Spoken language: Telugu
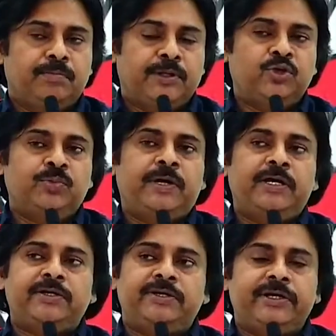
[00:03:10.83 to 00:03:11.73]
పది
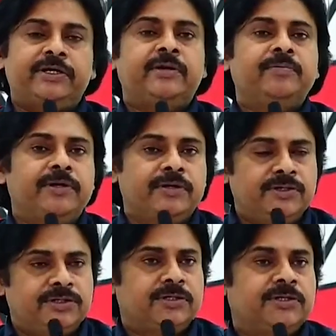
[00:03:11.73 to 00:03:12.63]
రూపాయలకి టికెట్లు అమ్మిన
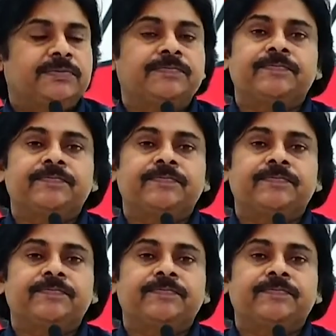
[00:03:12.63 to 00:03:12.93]
నీచంగా